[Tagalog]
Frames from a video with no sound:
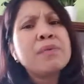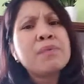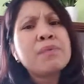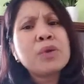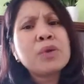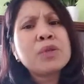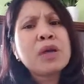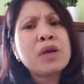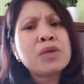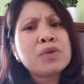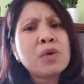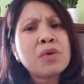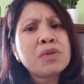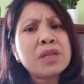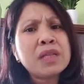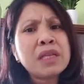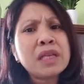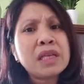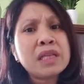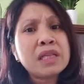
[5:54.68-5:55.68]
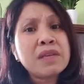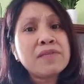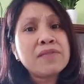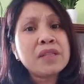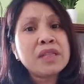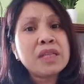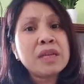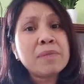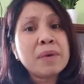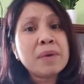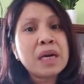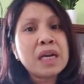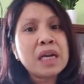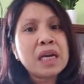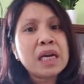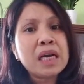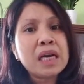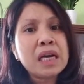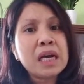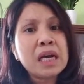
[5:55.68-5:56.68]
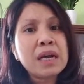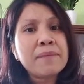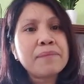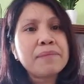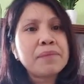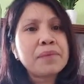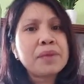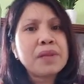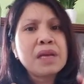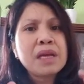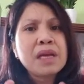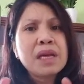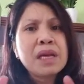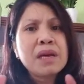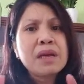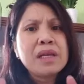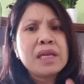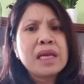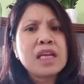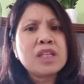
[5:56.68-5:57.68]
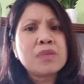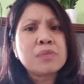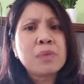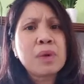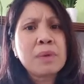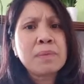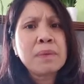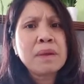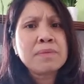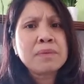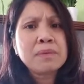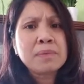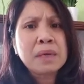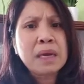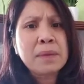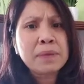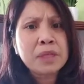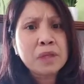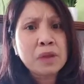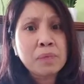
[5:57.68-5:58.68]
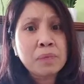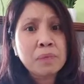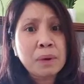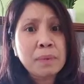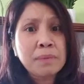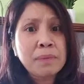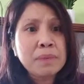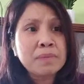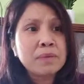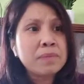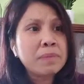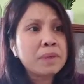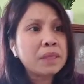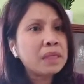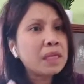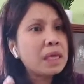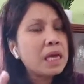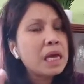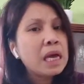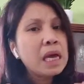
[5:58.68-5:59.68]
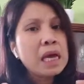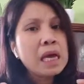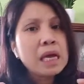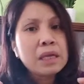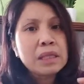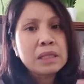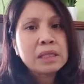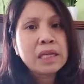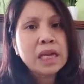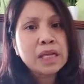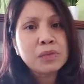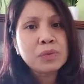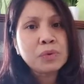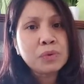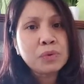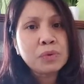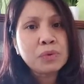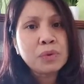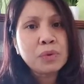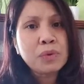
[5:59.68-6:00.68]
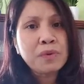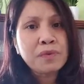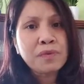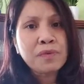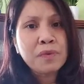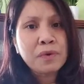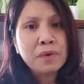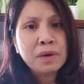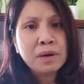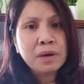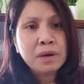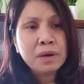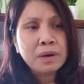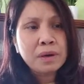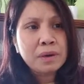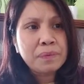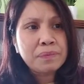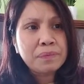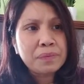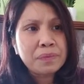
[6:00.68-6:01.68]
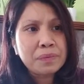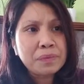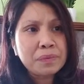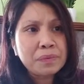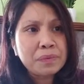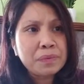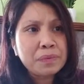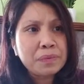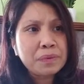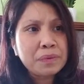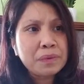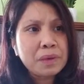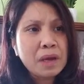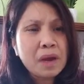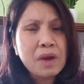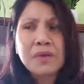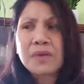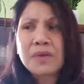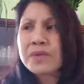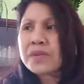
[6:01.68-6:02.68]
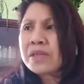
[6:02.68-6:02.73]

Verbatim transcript: put out all the negativity, mga langga. Yes, problems. Marami tayong problems. But, try to look for a uh, how you